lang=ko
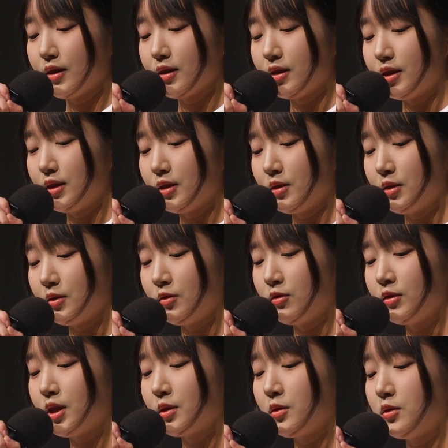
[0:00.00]
그래서
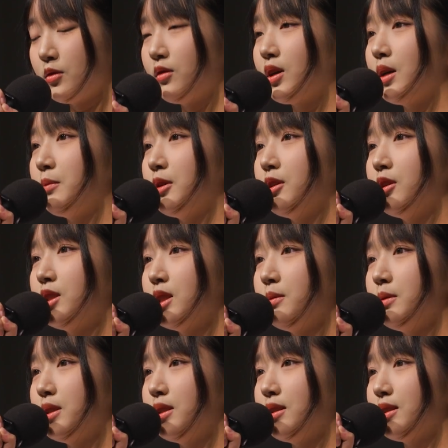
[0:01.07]
중학교 들어가면
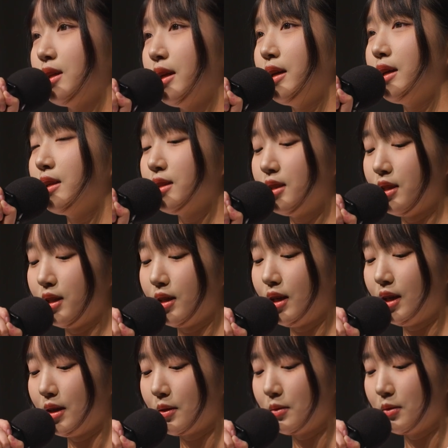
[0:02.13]
열심히 진짜 해야지
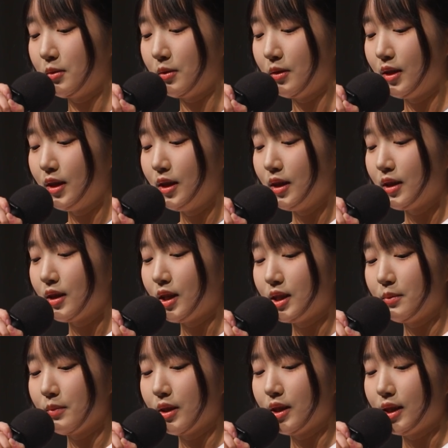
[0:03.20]
하고
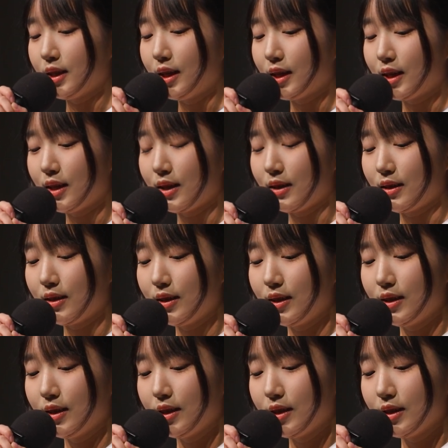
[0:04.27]
다짐만 하다가
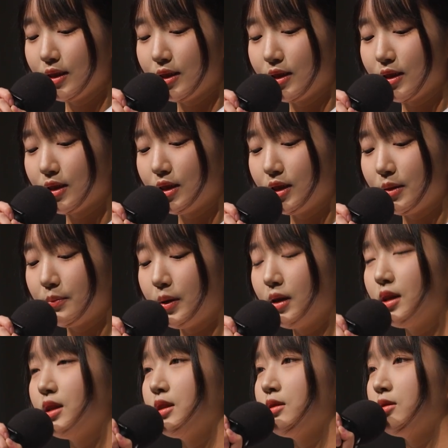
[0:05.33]
시간이
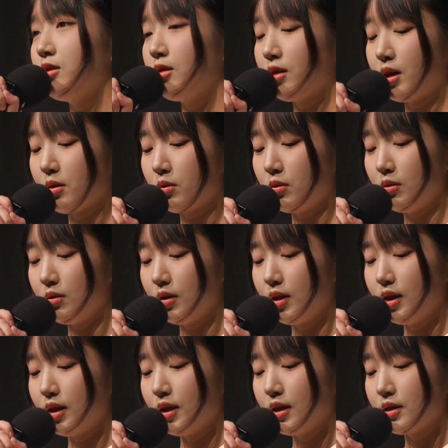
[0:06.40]
빨리 흘러가고
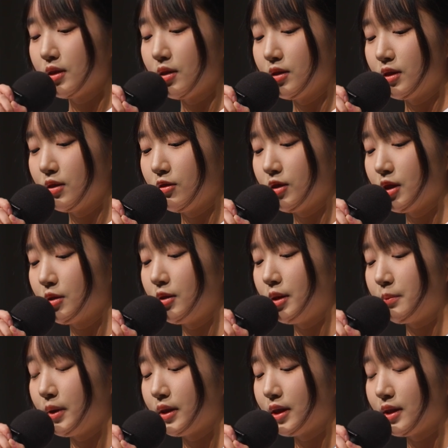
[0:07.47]
저는 중학교에
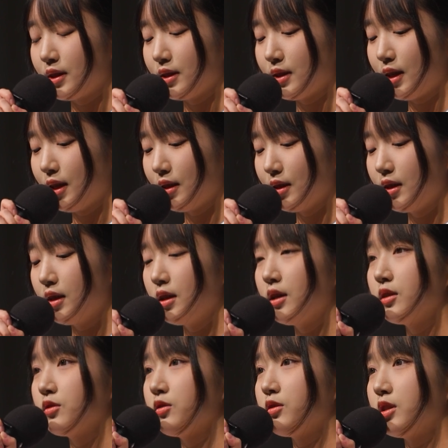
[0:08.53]
입학했으나
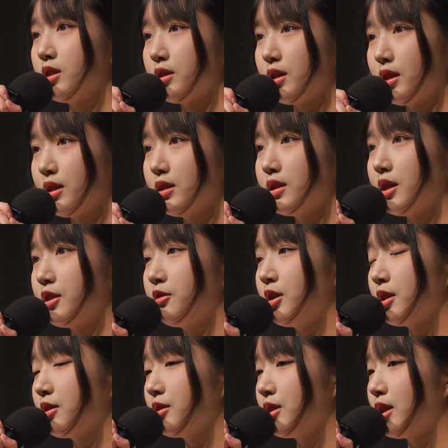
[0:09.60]
중1 땐
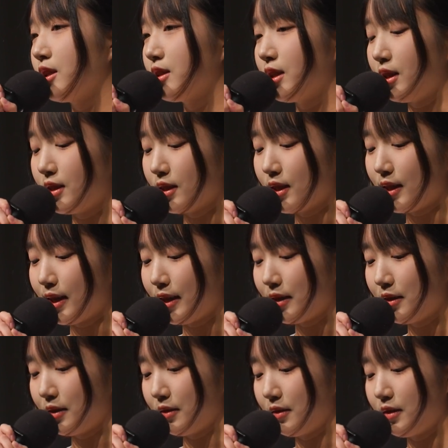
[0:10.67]
자유학년제라는 게
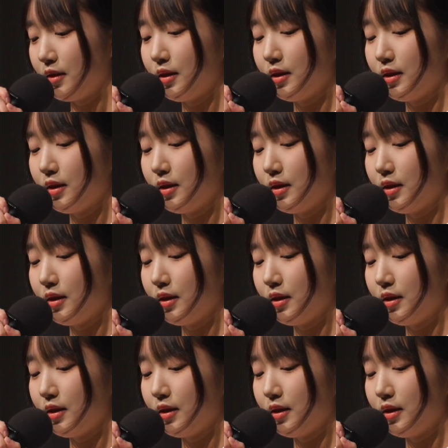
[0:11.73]
있잖아요.